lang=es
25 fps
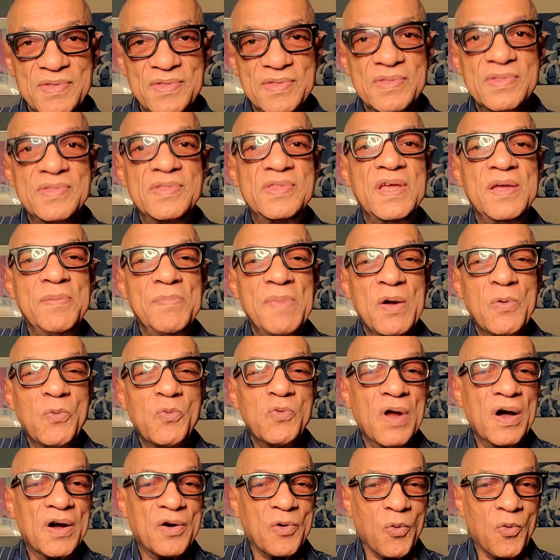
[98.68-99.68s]
Dime
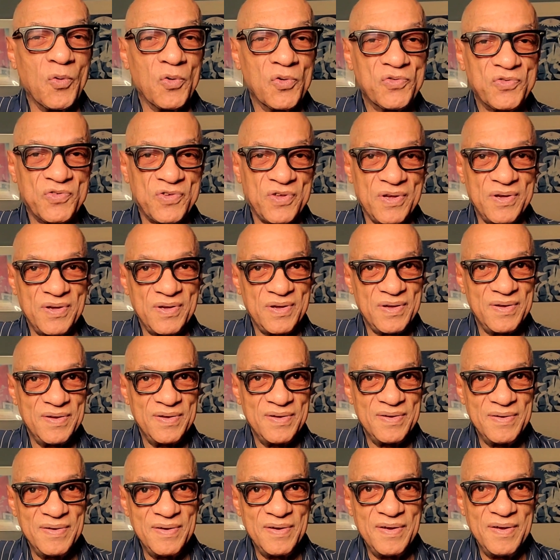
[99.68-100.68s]
una cosa.
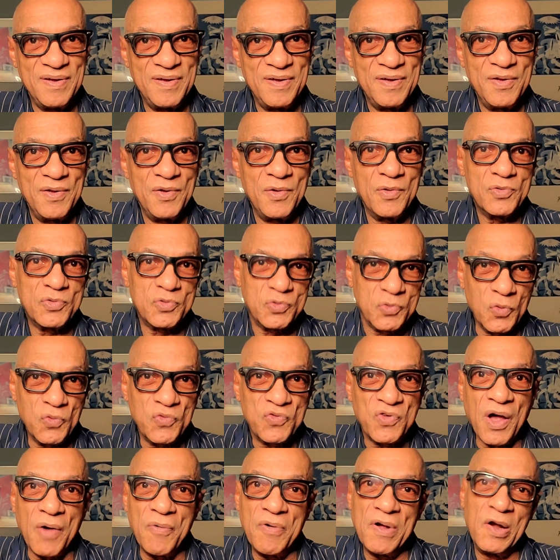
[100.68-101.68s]
¿Tú
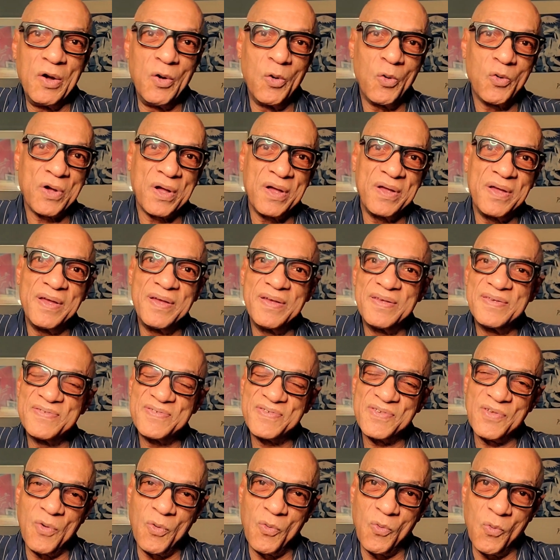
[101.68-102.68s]
sabes lo que
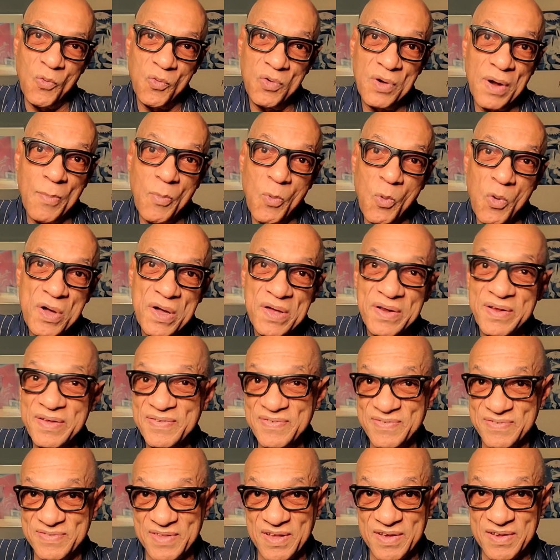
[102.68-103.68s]
es una mujer
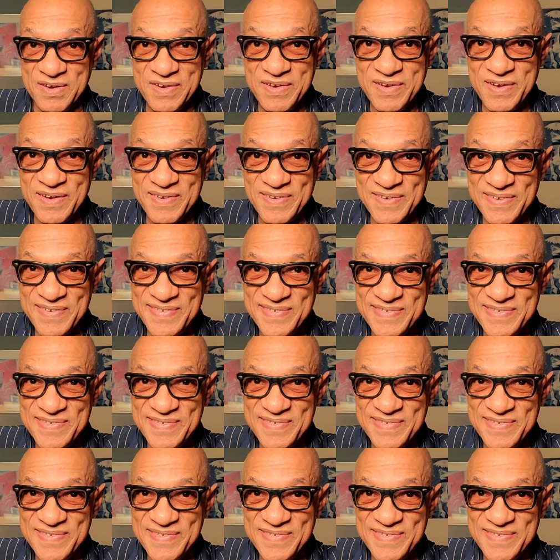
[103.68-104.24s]
histérica?